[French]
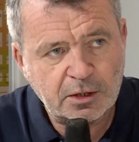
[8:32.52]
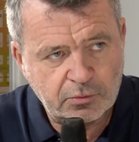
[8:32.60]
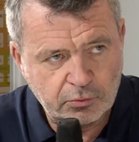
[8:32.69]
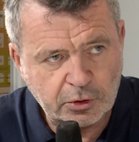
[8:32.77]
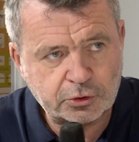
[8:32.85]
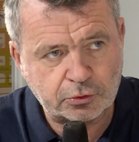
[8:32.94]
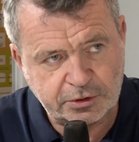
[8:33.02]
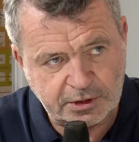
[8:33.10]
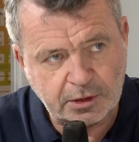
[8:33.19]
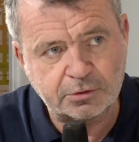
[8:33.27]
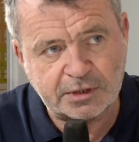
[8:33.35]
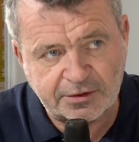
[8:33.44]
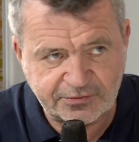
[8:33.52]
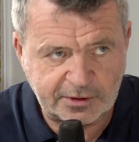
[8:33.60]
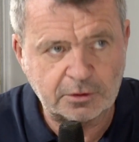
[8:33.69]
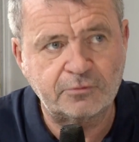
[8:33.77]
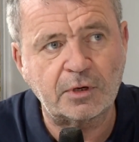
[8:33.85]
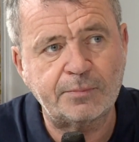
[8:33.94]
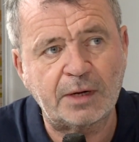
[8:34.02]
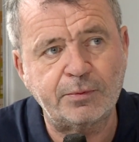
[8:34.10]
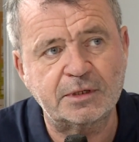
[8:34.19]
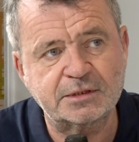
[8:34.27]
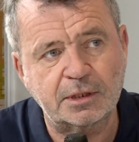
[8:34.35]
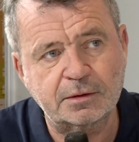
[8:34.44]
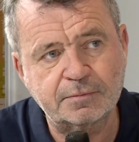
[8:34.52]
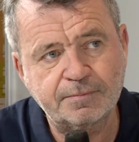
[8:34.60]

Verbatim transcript: moi, je considère qu'on a un vrai devoir par rapport à ça.